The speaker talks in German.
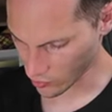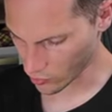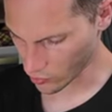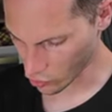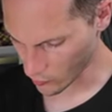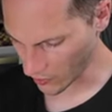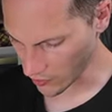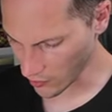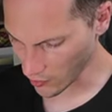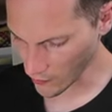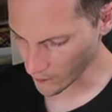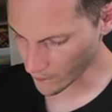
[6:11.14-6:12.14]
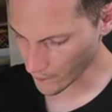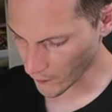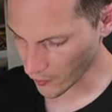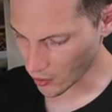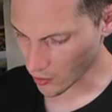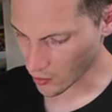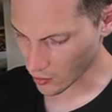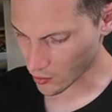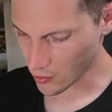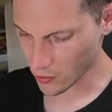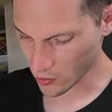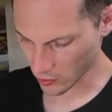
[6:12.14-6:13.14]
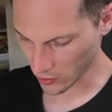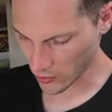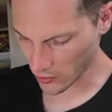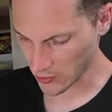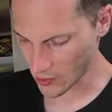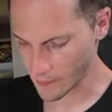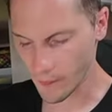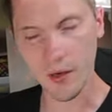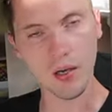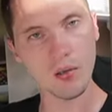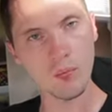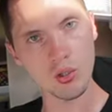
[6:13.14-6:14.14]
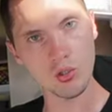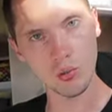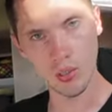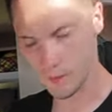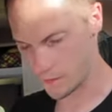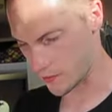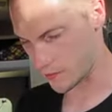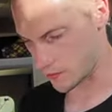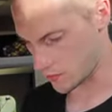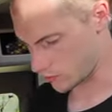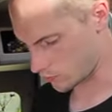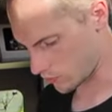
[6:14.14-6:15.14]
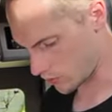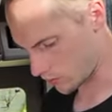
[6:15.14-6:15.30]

äh, speckiger, dann dreht er die einfach immer schön abwechselnd hin und